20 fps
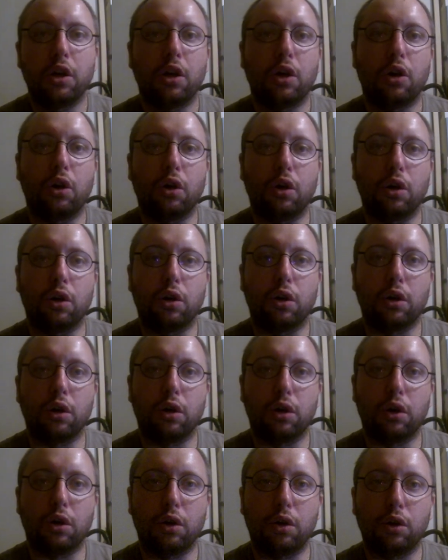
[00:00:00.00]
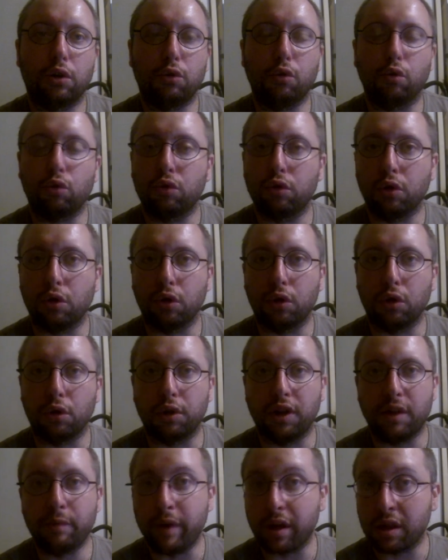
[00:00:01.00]
Euh, donc
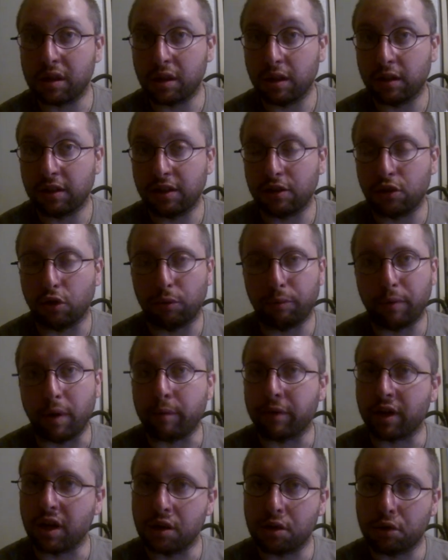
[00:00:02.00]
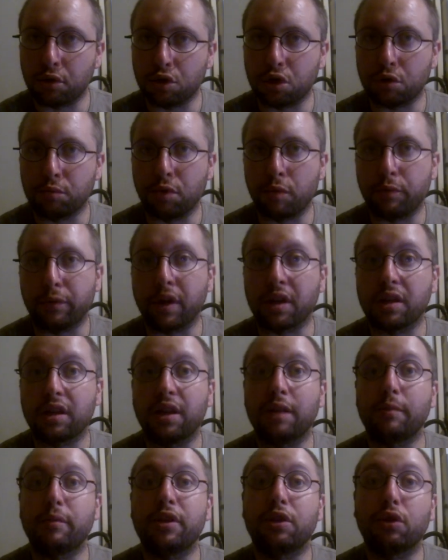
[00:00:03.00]
euh, les bassins n'étant pas présents, je ne peux pas
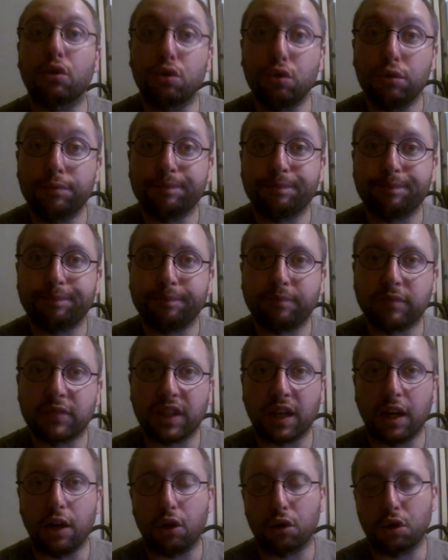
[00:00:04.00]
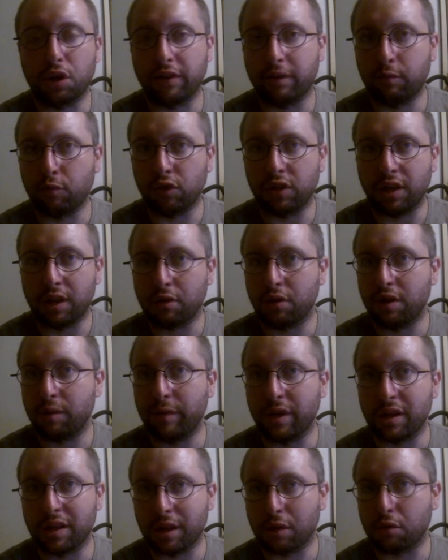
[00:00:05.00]
installer mes tortues. Alors que j'avais demandé à ce que les
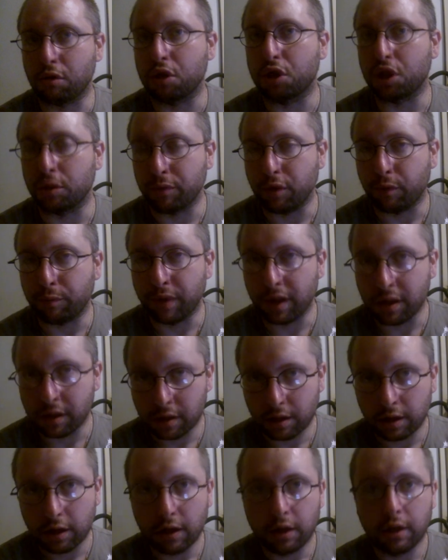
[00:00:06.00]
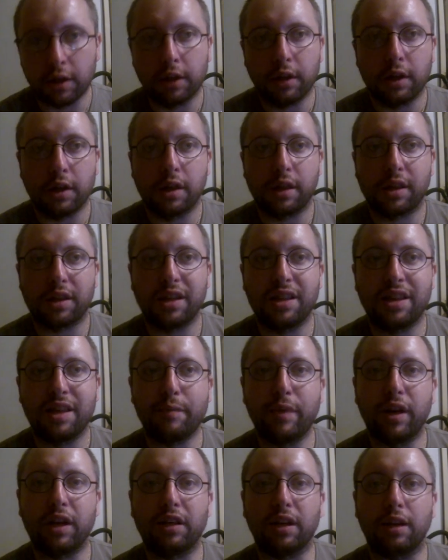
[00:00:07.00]
bassins soient déjà mis en place. Ce qui n'était
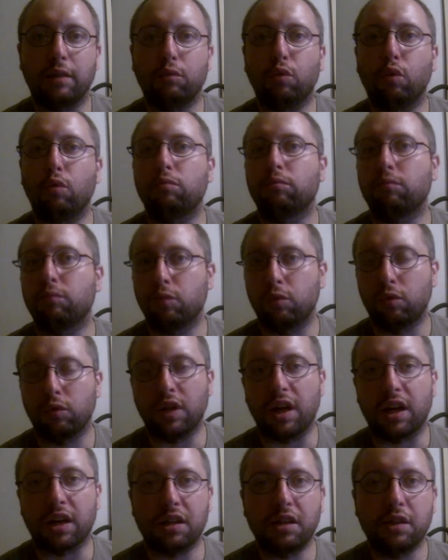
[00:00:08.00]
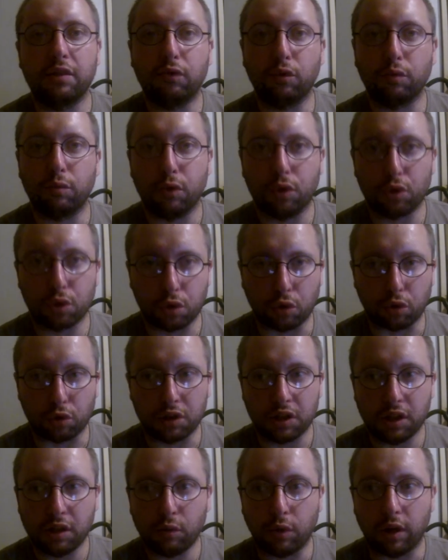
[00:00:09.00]
pas le cas. Bon, on arrive, on mange
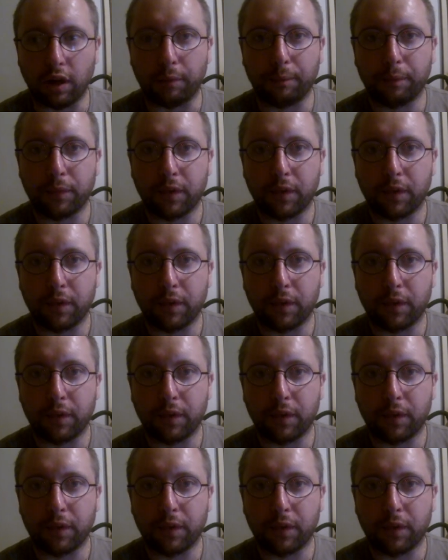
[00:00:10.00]
tranquille, voilà.